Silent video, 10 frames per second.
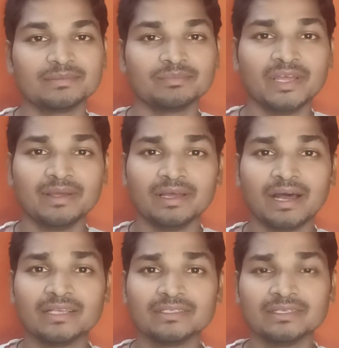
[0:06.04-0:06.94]
मैं
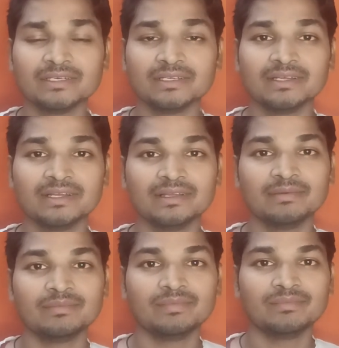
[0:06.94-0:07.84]
आज
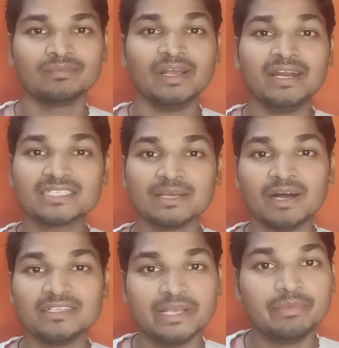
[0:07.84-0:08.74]
महिला
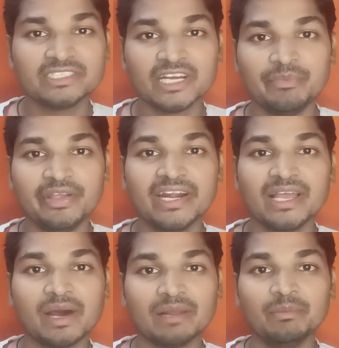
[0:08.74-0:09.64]
समान सेविंग सर्टिफिकेट
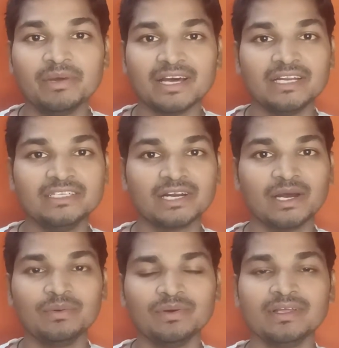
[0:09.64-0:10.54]
के बारे में बताने जा रहा
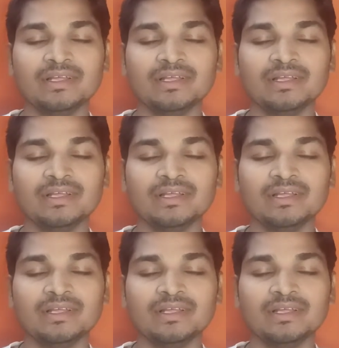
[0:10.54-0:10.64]
हूँ